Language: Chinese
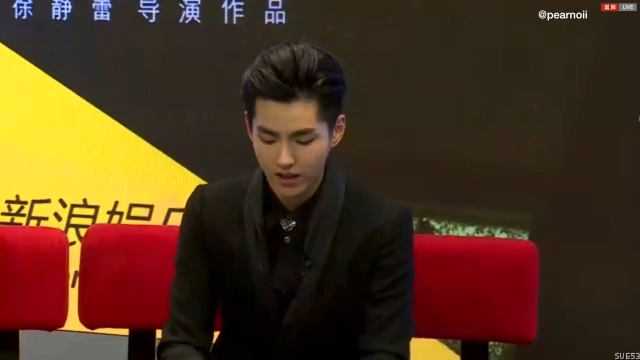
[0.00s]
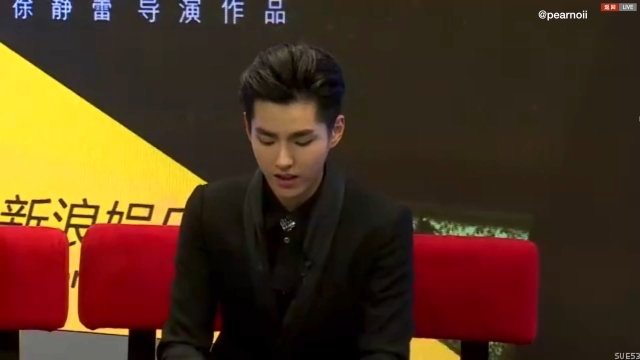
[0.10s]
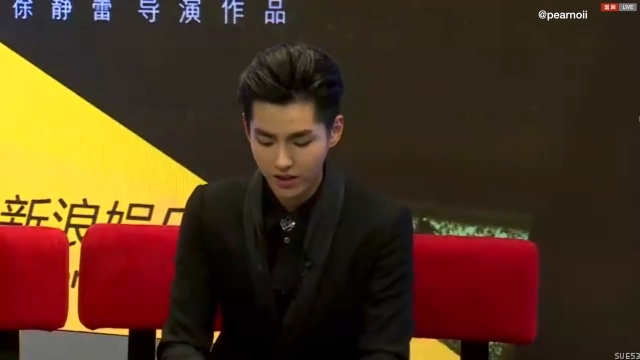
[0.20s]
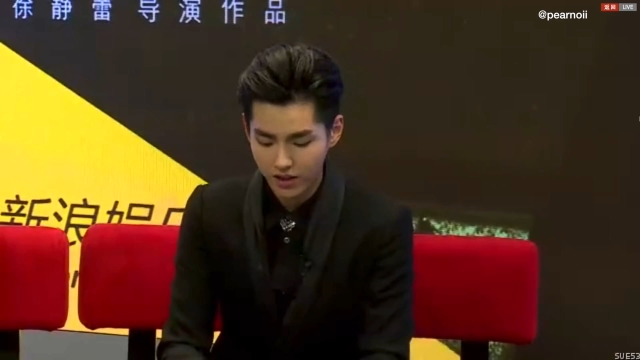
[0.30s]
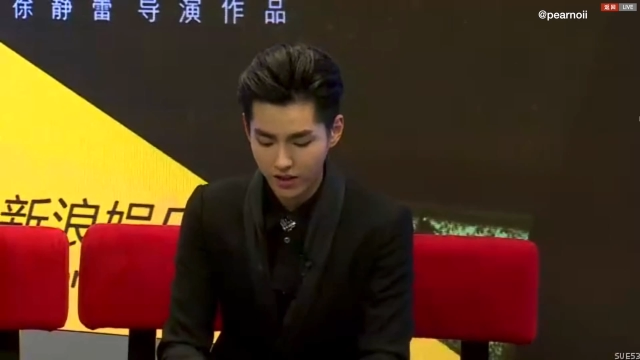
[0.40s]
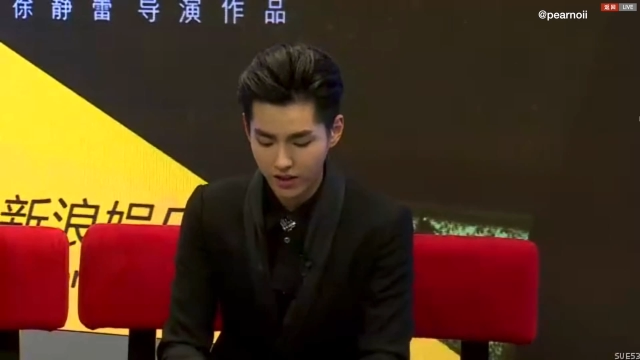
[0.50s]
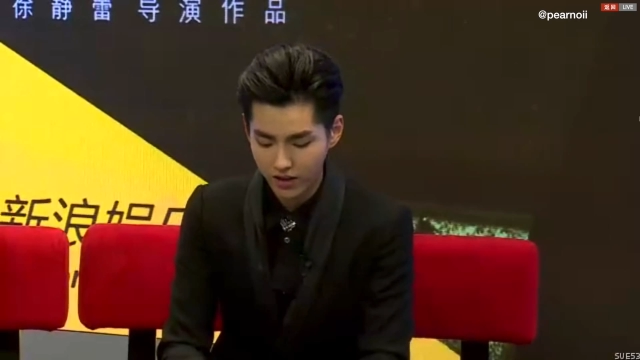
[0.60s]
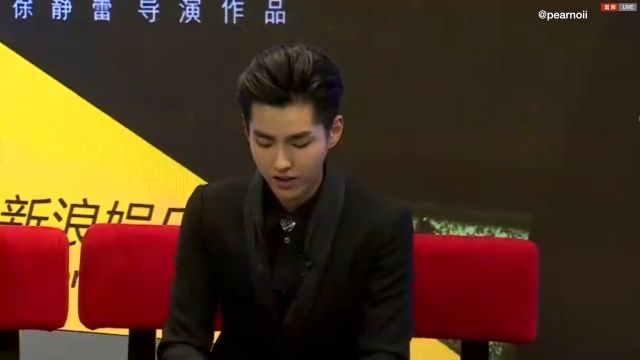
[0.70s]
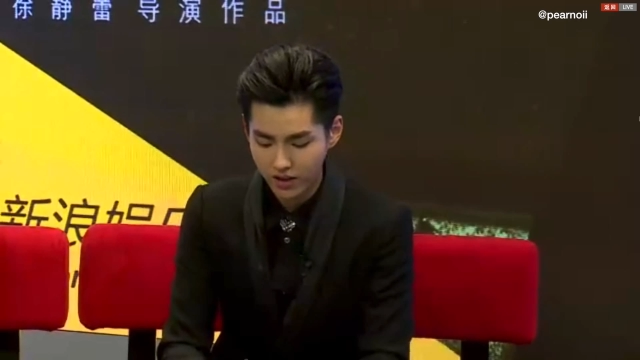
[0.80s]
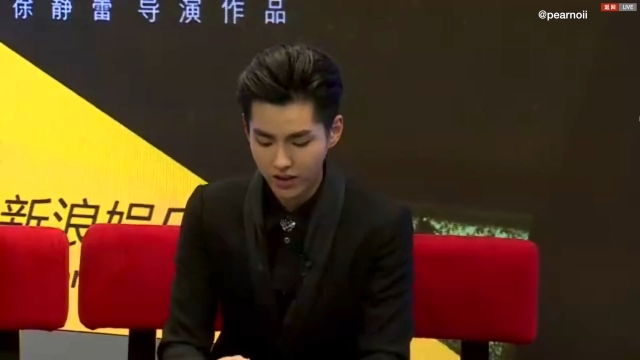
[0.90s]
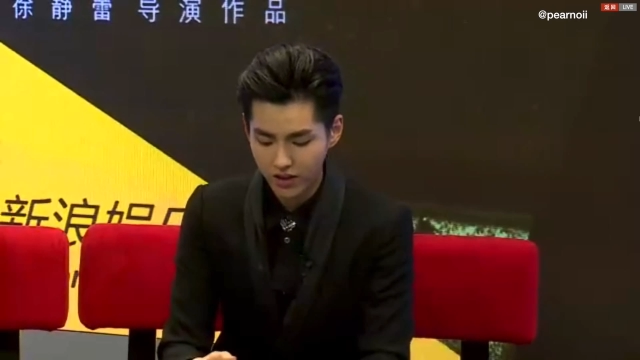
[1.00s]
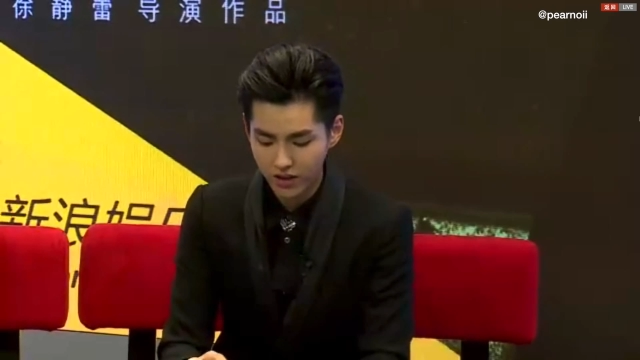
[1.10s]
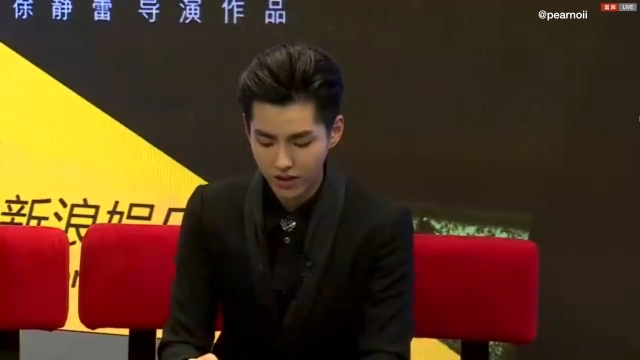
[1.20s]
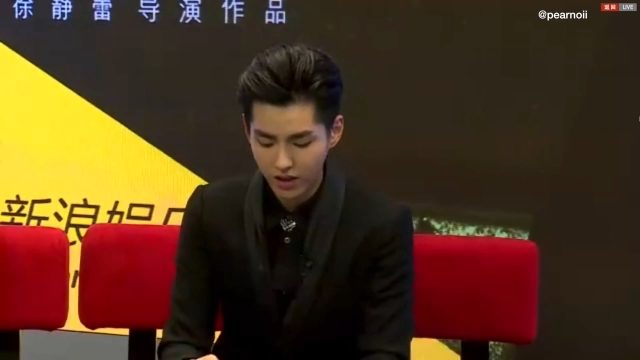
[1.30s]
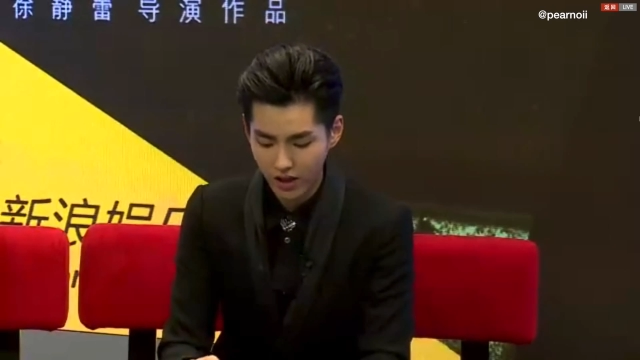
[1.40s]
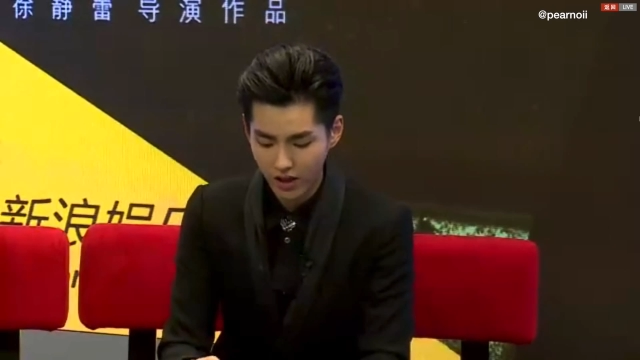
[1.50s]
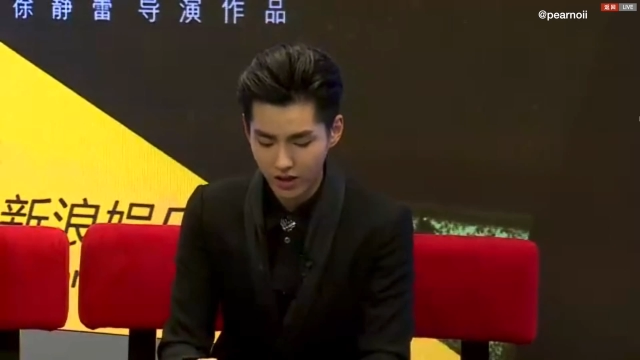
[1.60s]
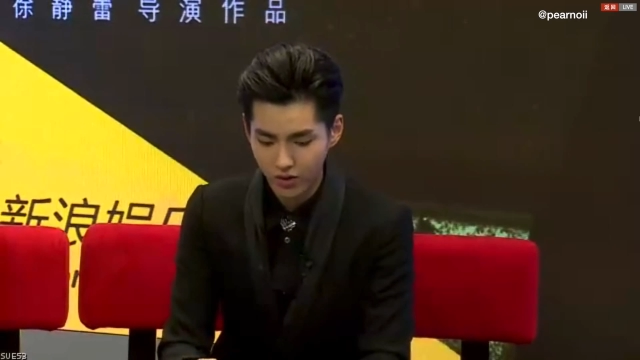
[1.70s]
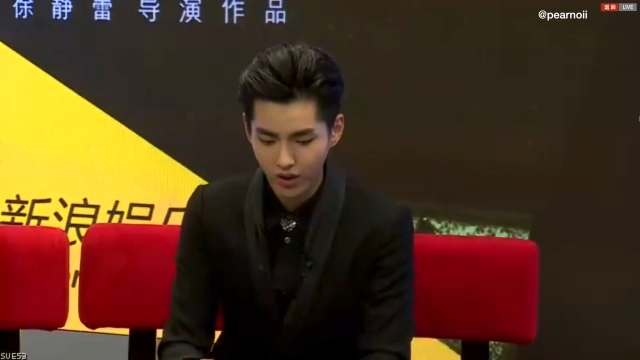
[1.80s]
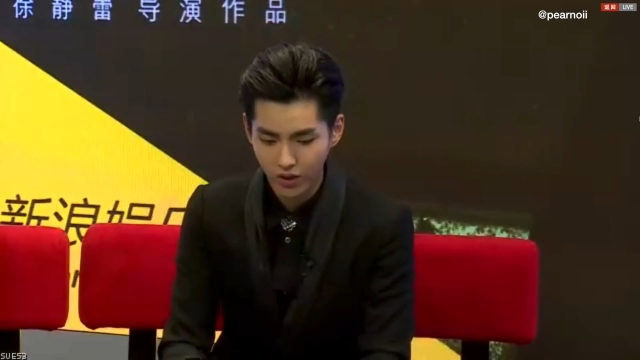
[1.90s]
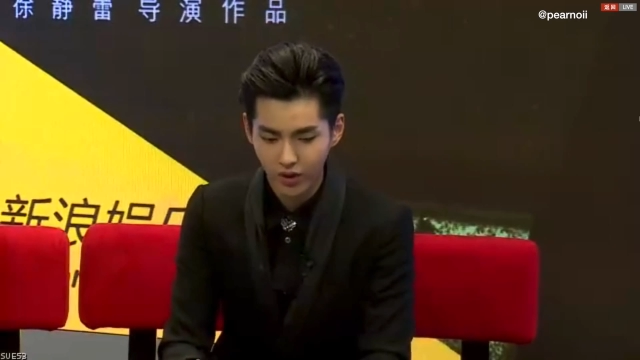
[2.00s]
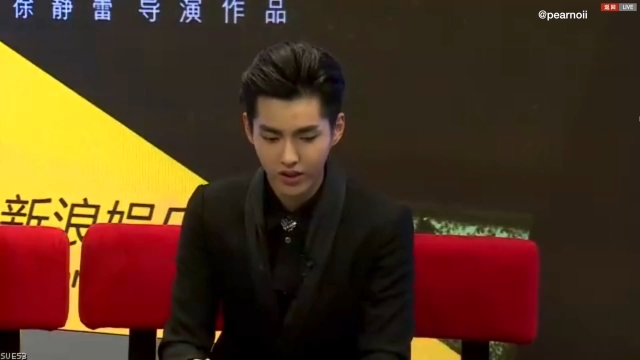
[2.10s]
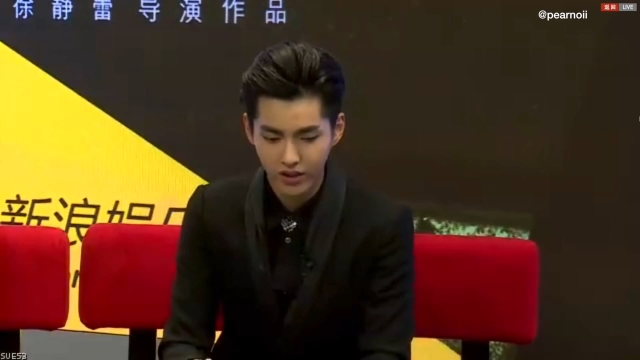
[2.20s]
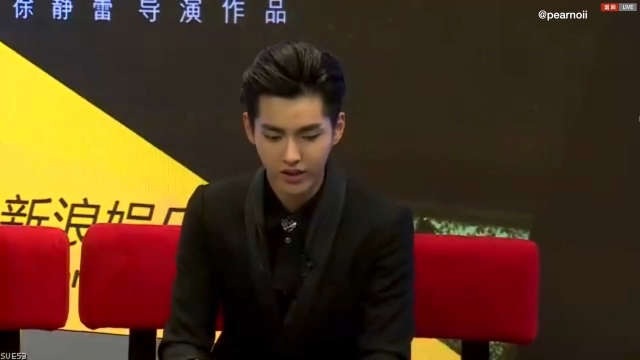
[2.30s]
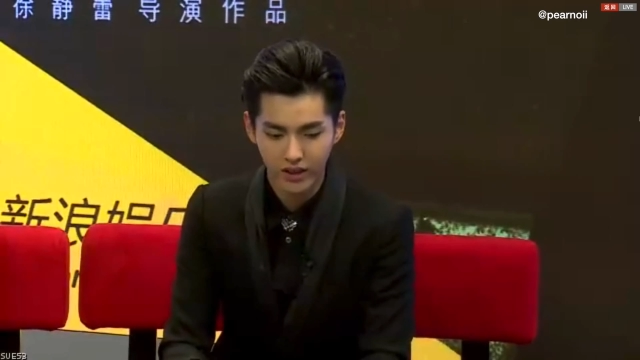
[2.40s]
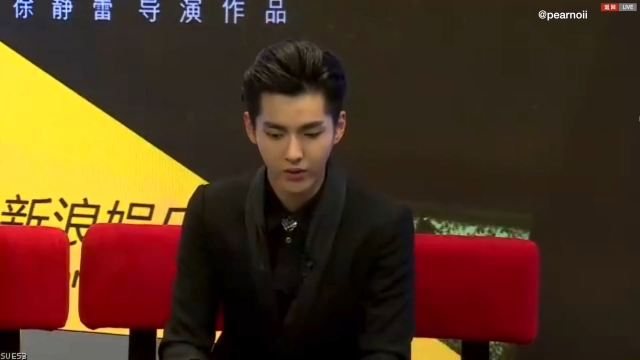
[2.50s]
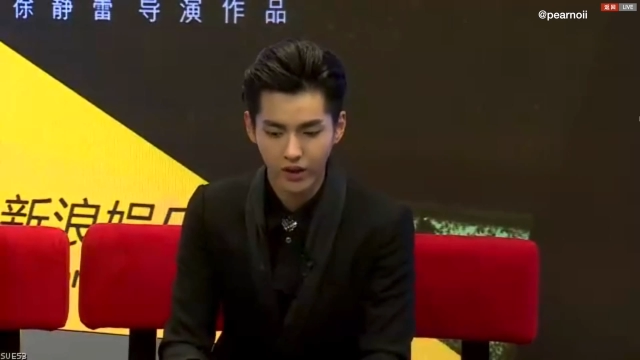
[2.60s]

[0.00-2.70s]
但是其实，呃，做音乐这几年，